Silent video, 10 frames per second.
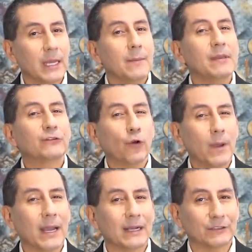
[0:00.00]
y mis
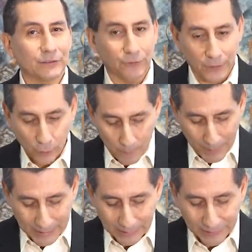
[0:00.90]
ovejas fueron
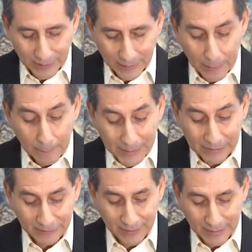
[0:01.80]
para ser
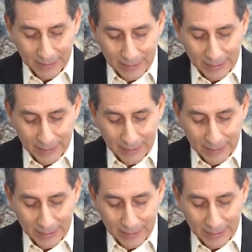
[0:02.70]
presa